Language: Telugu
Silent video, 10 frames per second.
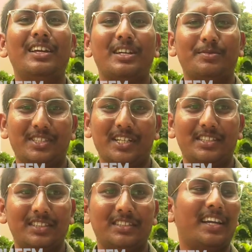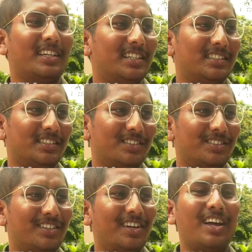ఇప్పుడు జడ్జు ఐఏఎస్
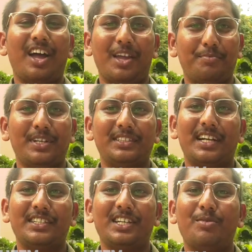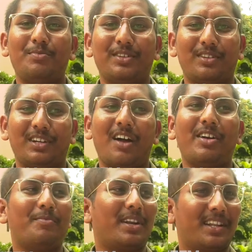ఐపీఎస్ ఇలాంటి జాబులు మనతో
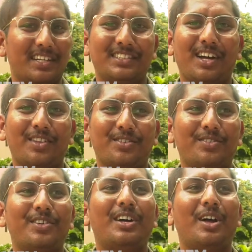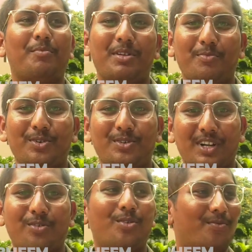కావాలి మన రేంజ్ కాదు మనం ఎప్పుడు
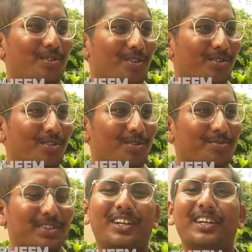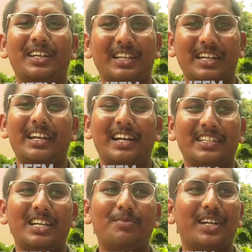కూడా గ్రూప్ ఫోర్ గ్రూప్ త్రీ
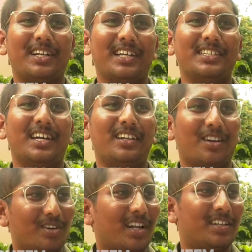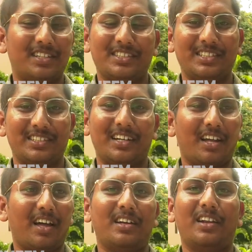ఇలాంటి జాబ్స్కి ట్రై చేయాలి నన్ను కూడా అట్నే
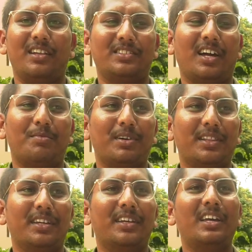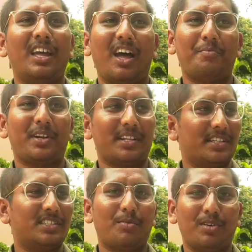అంటే అన్నారు చాలామంది అవి మన
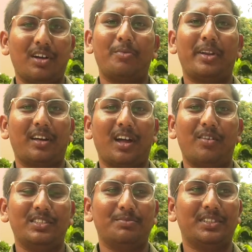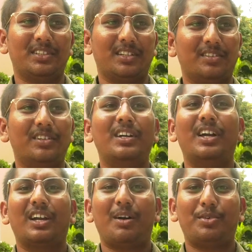రేంజ్ జాబులు కాదు మనకు రావని చెప్పేసి అన్నారు
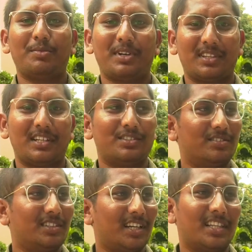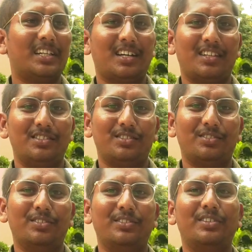కాకపోతే మనం తలుచుకుంటే ఏదైనా సాధించవచ్చు